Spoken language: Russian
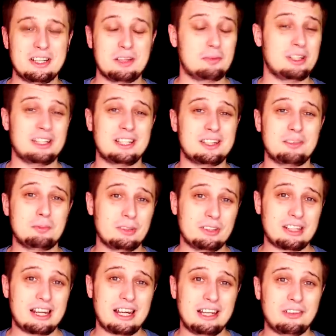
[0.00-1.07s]
Блин, это будет
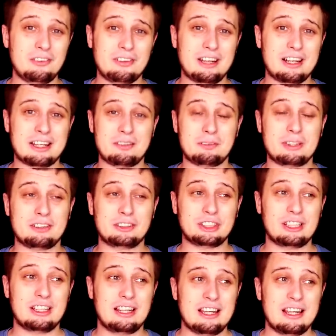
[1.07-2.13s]
реально угарно, потому
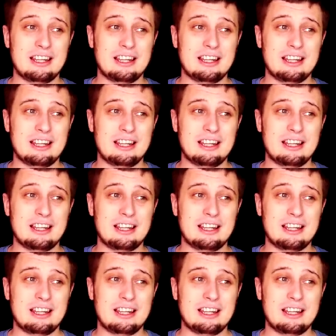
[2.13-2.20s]
что